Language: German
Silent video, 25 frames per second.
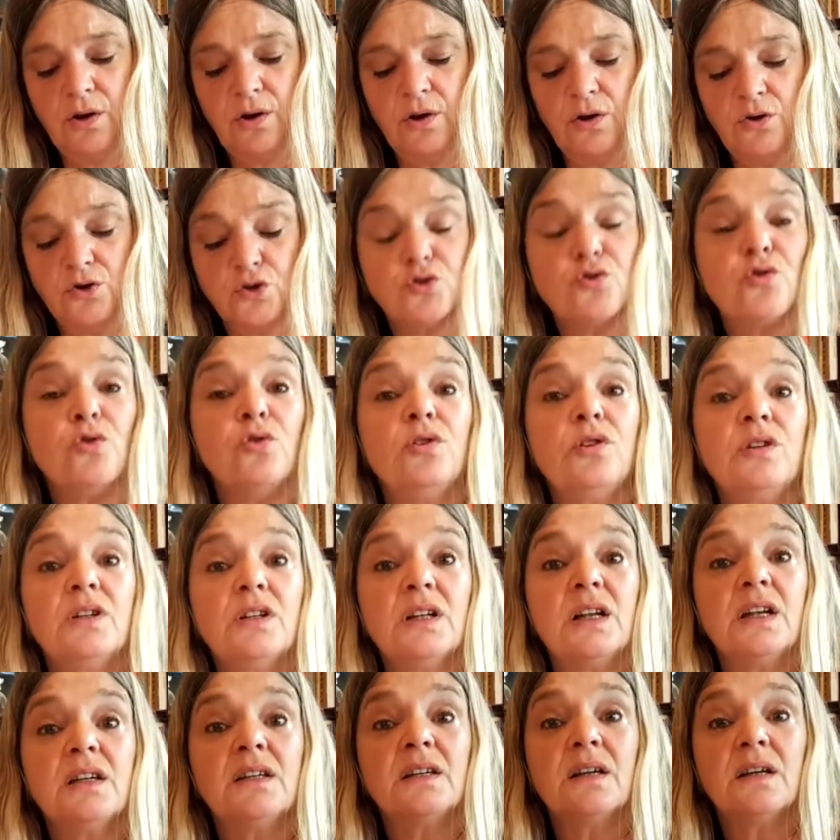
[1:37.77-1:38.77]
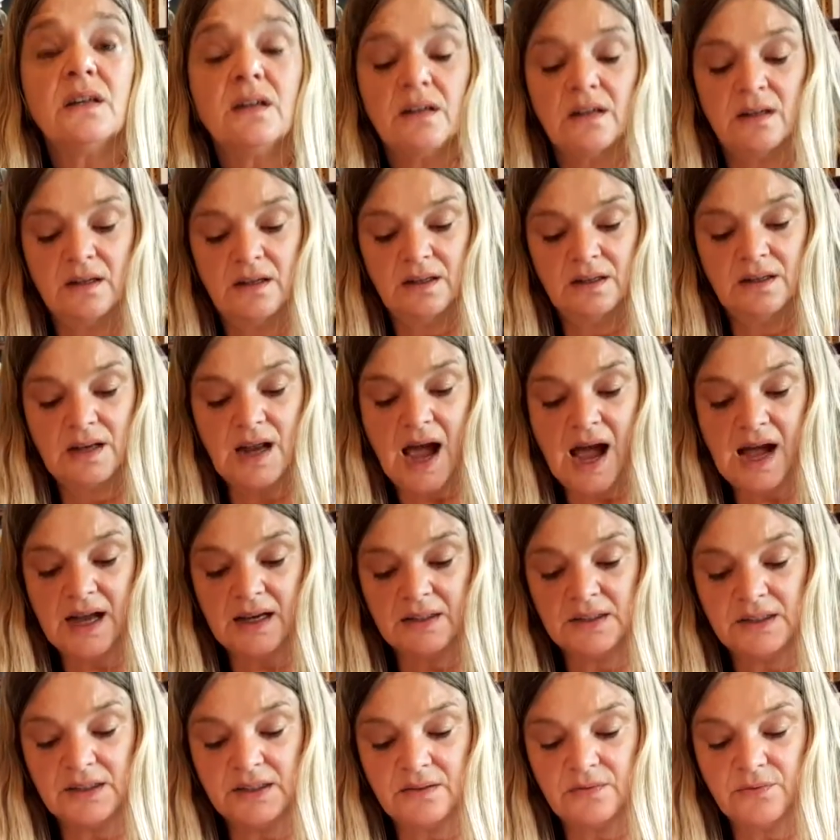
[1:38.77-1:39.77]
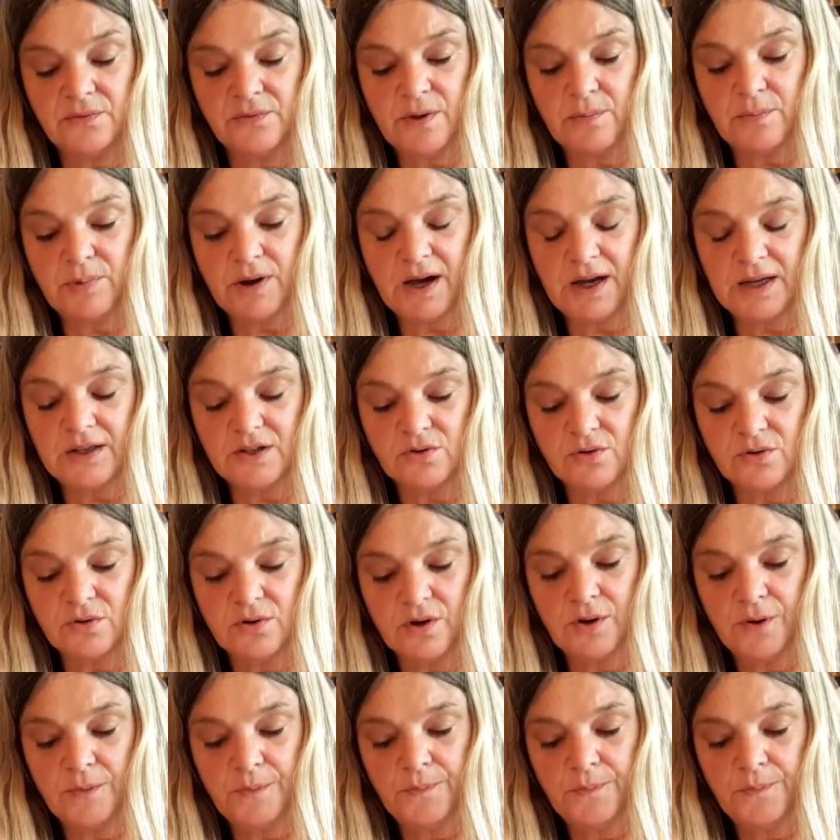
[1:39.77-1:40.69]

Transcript: Stündliche Nachrichtenverbreitung.